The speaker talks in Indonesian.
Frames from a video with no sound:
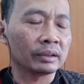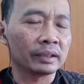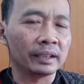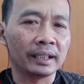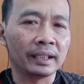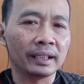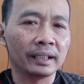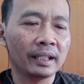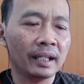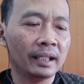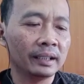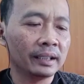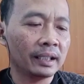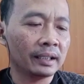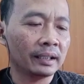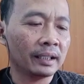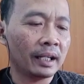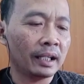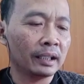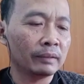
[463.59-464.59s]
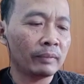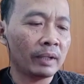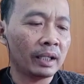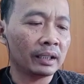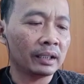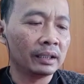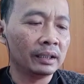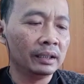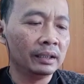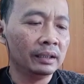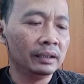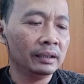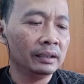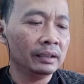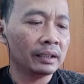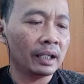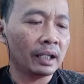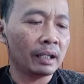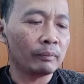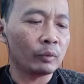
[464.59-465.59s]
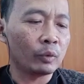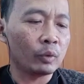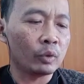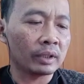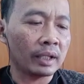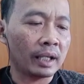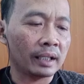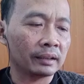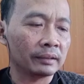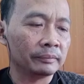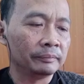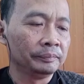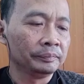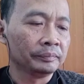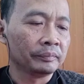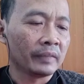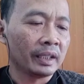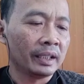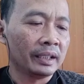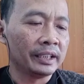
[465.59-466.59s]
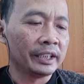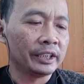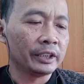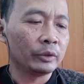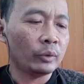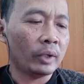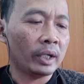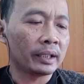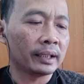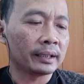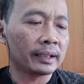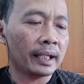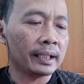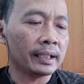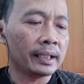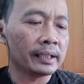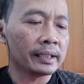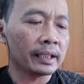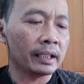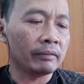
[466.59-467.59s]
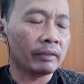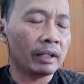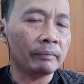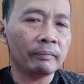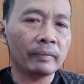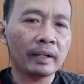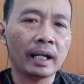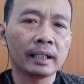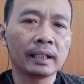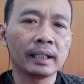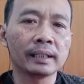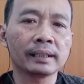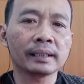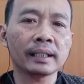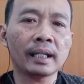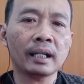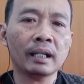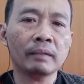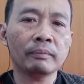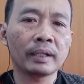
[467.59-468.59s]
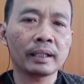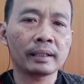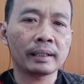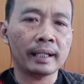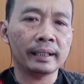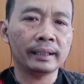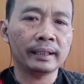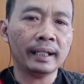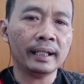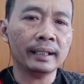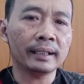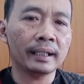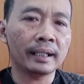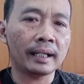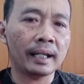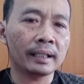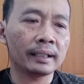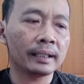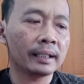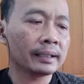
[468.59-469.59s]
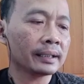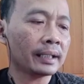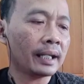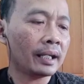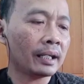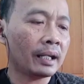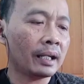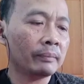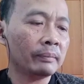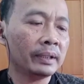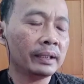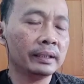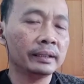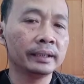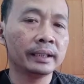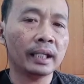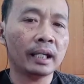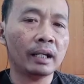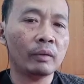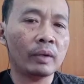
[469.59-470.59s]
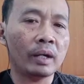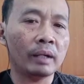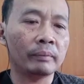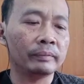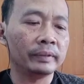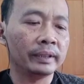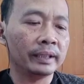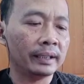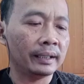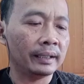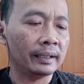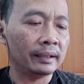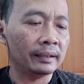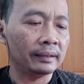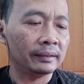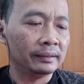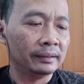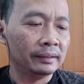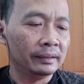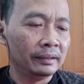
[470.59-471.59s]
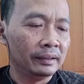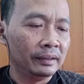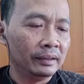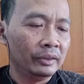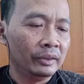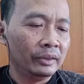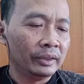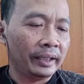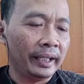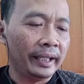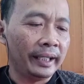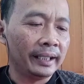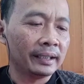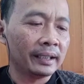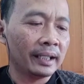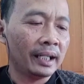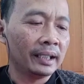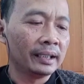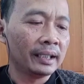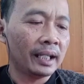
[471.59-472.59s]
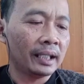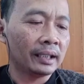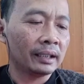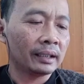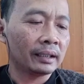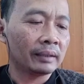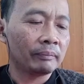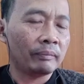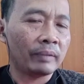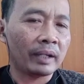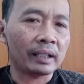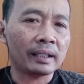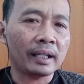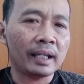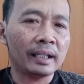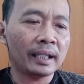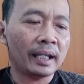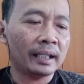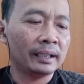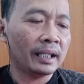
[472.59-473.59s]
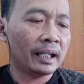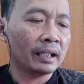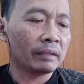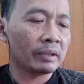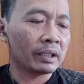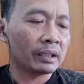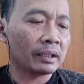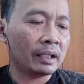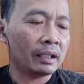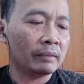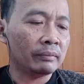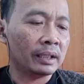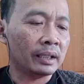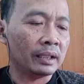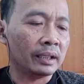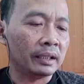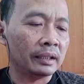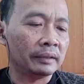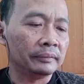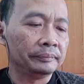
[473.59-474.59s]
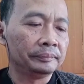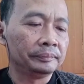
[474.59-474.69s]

Ya, kita lihat kalimat di dalam kotak. Di situ ada tanya jawab, ada cara bertanya, dan ada cara menjawabnya. Oke, kita lihat pertanyaan yang pertama.